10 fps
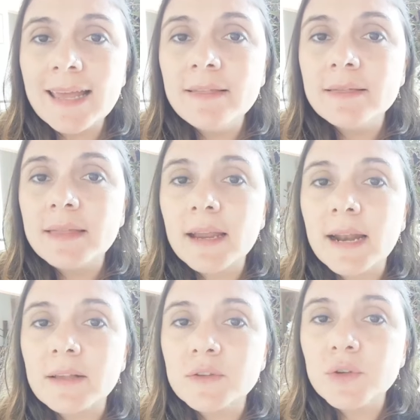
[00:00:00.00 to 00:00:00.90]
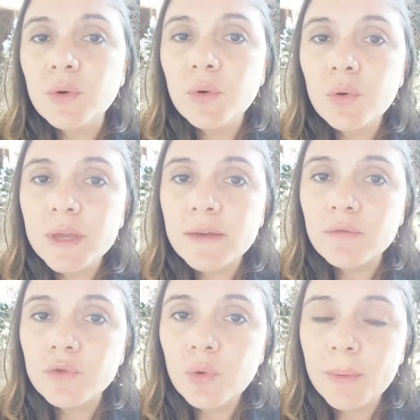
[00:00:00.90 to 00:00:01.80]
integración con
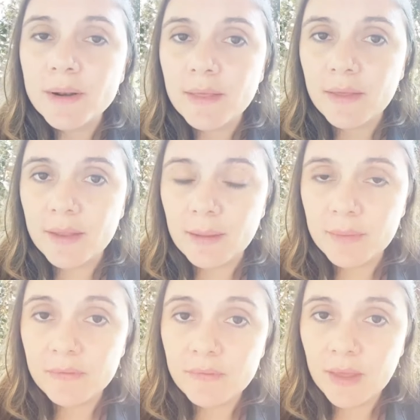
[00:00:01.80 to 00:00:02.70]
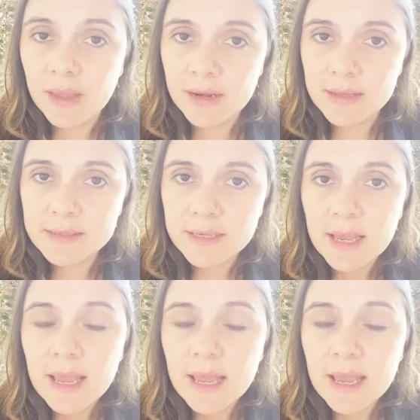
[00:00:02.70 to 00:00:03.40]
quien tú verdaderamente eres.